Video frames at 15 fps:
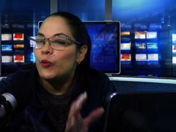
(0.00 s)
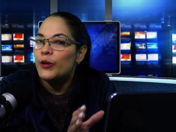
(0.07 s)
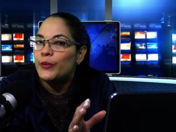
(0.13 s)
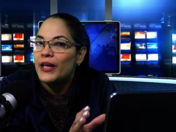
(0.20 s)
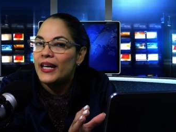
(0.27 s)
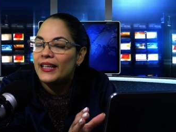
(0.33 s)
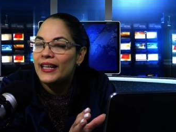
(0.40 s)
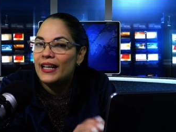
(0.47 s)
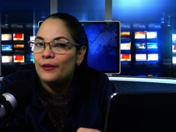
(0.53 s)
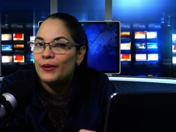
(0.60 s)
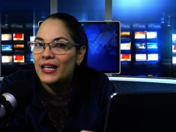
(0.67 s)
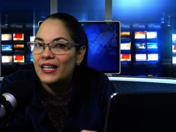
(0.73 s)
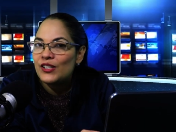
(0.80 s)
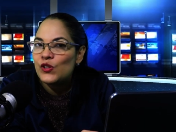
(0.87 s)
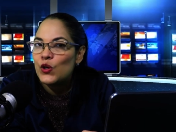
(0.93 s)
Pues bien, el
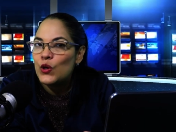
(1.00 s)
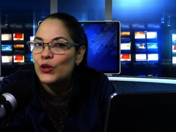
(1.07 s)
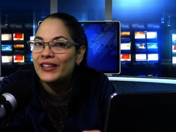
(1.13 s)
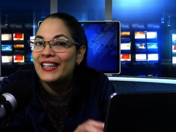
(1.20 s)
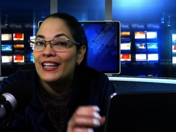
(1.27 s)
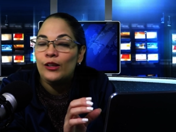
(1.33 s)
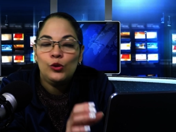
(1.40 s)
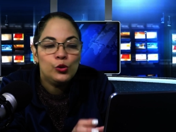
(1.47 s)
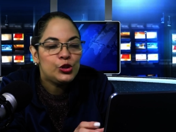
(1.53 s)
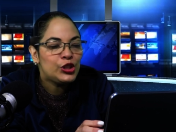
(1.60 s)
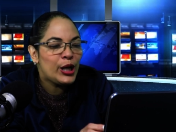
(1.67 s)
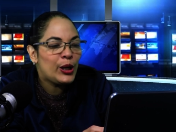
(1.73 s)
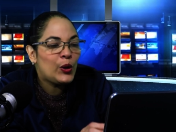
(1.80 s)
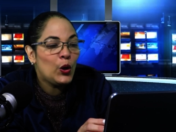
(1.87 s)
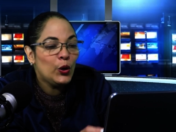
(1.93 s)
brazo de
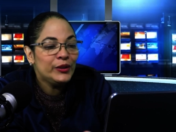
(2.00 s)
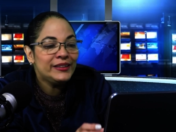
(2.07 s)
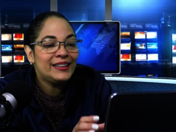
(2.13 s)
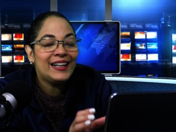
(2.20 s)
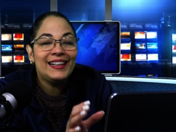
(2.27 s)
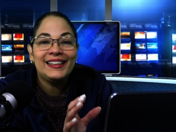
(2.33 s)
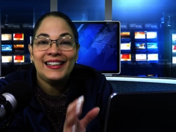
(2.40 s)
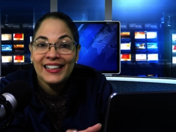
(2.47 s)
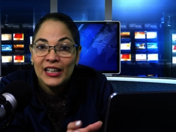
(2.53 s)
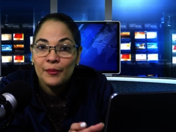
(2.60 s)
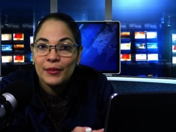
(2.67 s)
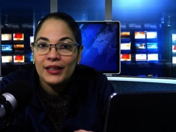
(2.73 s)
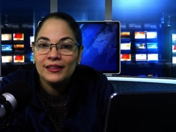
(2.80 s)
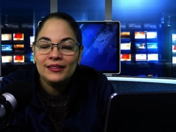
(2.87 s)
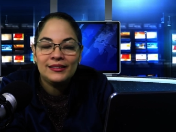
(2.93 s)
lucha contra el
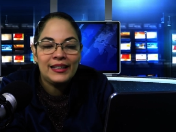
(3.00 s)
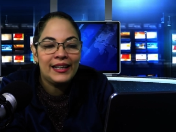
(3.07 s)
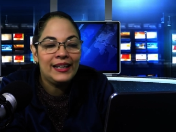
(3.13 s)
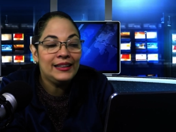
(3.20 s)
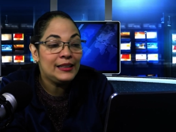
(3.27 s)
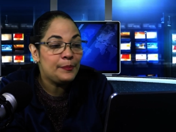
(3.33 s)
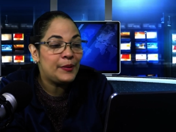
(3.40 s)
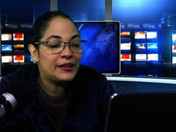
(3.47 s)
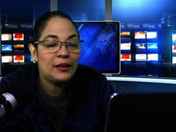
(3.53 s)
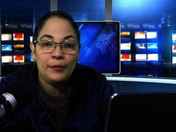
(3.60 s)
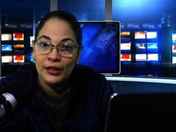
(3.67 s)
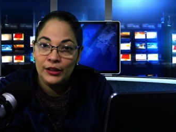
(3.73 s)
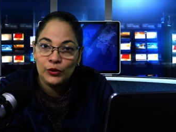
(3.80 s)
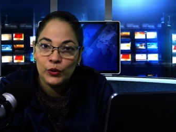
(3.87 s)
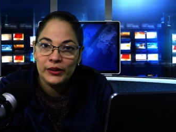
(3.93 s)
crimen del
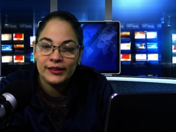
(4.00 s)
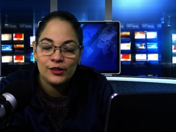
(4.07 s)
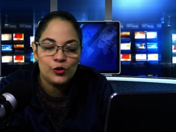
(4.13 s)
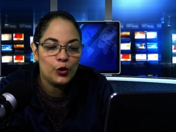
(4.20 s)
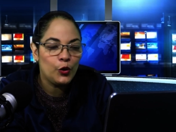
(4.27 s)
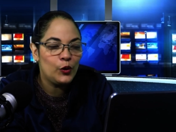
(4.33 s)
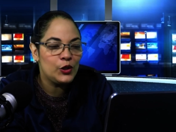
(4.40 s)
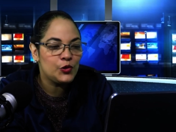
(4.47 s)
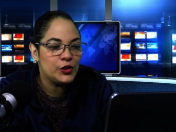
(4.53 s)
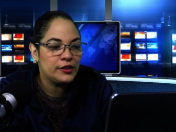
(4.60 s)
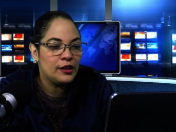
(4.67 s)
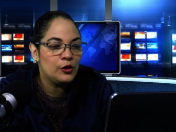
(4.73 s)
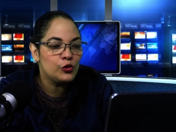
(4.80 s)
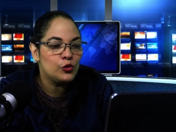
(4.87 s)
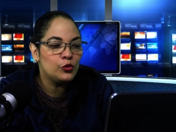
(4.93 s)
Departamento del Tesoro de los
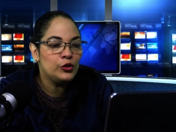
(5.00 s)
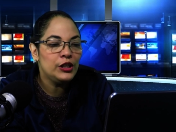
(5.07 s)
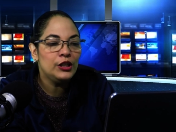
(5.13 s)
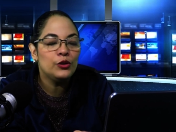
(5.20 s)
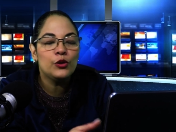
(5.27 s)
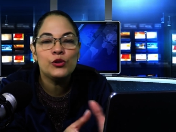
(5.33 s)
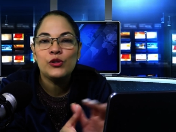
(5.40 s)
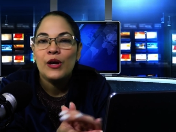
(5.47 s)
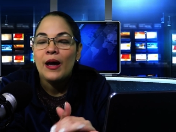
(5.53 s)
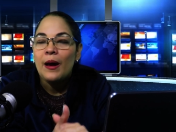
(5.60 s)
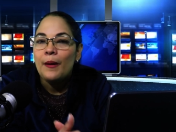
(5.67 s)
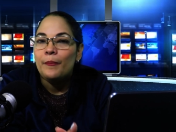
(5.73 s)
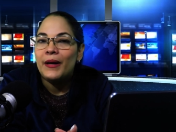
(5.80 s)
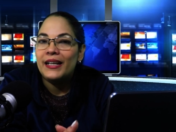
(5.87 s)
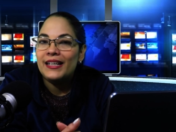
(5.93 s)
Estados Unidos
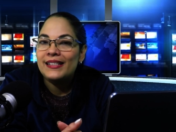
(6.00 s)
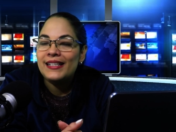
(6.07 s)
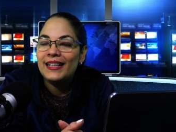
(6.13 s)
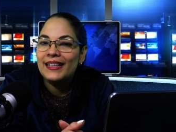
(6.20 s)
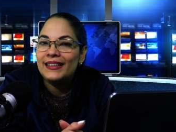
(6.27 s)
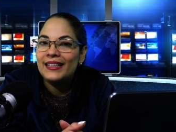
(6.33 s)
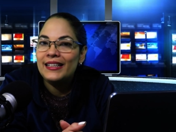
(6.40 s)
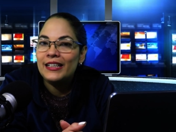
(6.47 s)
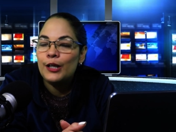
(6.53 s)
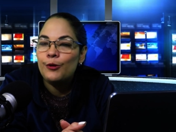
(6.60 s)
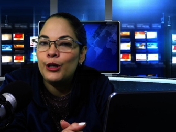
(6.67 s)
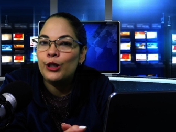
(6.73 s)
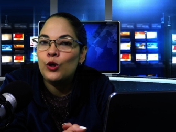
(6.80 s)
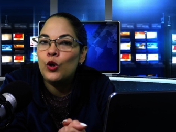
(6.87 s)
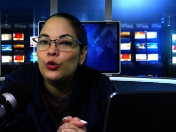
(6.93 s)
parece que tiene que
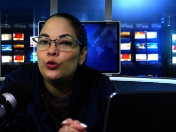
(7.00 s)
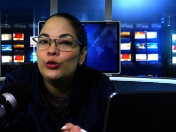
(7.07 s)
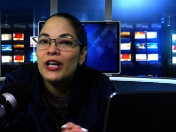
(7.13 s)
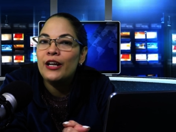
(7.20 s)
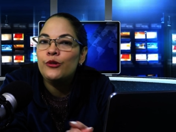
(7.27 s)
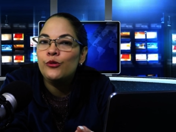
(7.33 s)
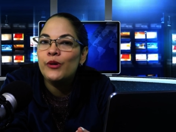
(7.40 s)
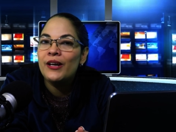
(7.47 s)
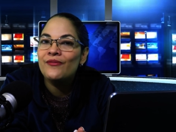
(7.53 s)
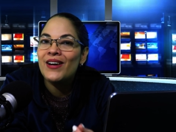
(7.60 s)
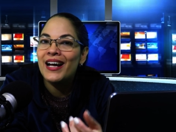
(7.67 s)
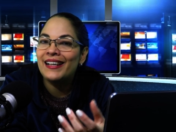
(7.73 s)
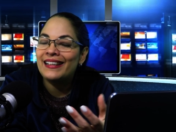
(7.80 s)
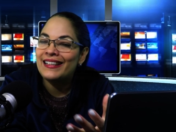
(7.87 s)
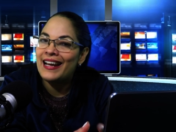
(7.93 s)
ver con una
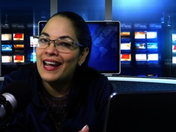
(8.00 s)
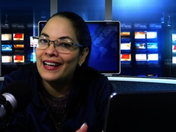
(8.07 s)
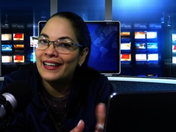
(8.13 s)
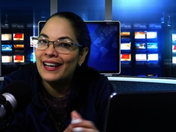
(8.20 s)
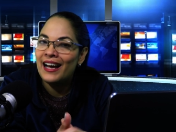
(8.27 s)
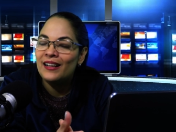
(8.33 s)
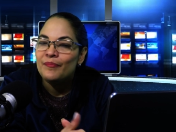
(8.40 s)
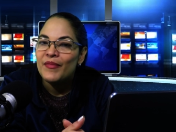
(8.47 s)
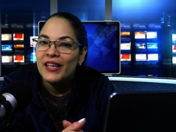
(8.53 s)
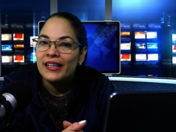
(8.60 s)
nueva regla